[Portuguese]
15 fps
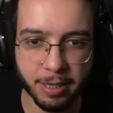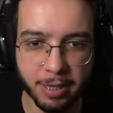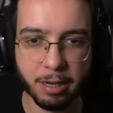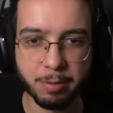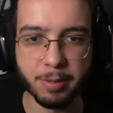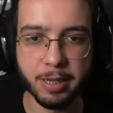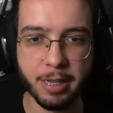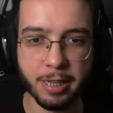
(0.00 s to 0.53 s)

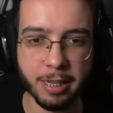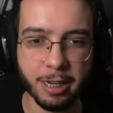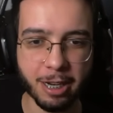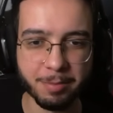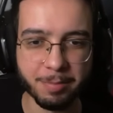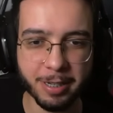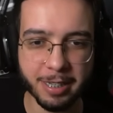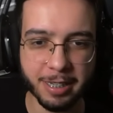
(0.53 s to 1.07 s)
Calma aí,
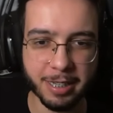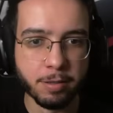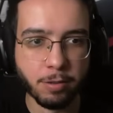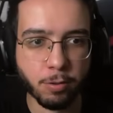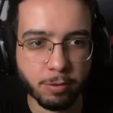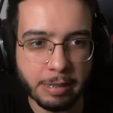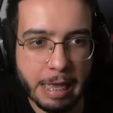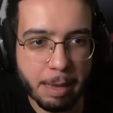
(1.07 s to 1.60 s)
calma aí.
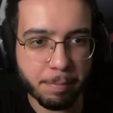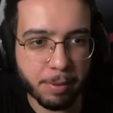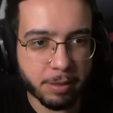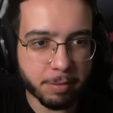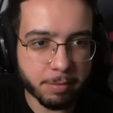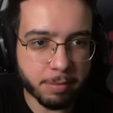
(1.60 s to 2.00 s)
Não dá pra...